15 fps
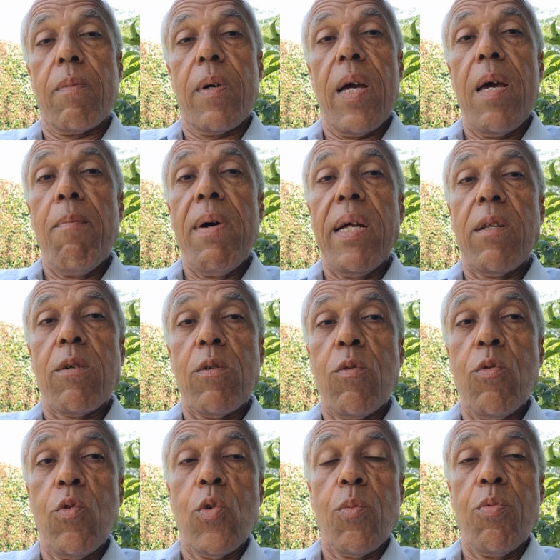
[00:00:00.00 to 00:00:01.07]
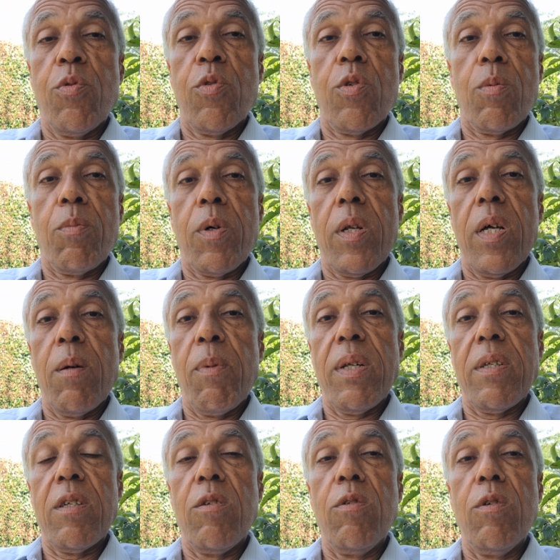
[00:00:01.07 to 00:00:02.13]
émettre toujours plus de monnaie, bah,
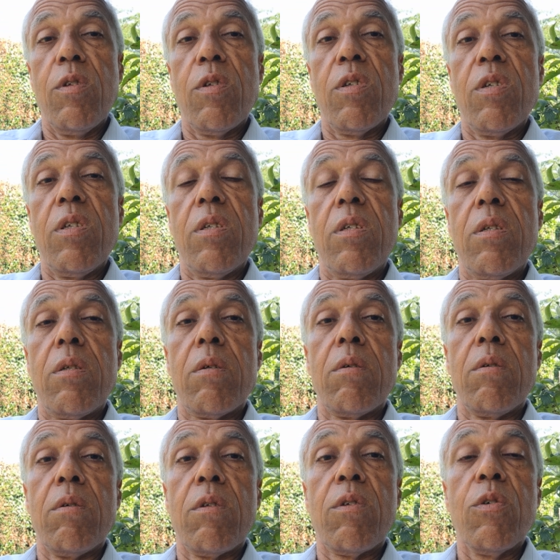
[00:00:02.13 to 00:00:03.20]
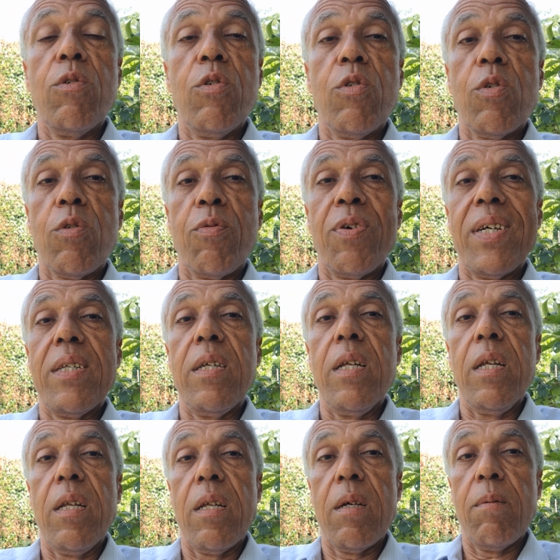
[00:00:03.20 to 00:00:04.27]
c'est une, solution de
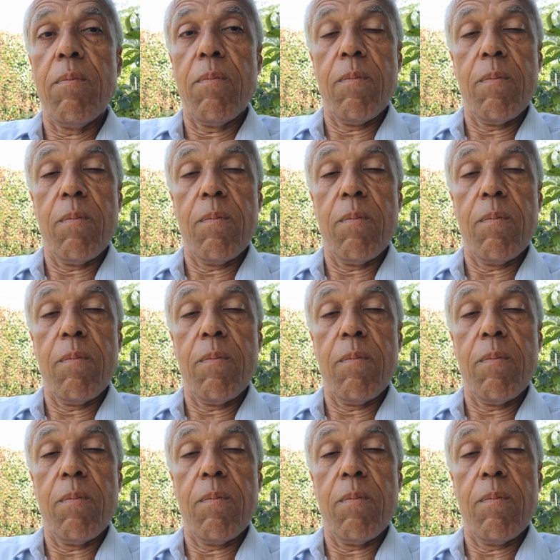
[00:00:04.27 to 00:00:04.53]
facilité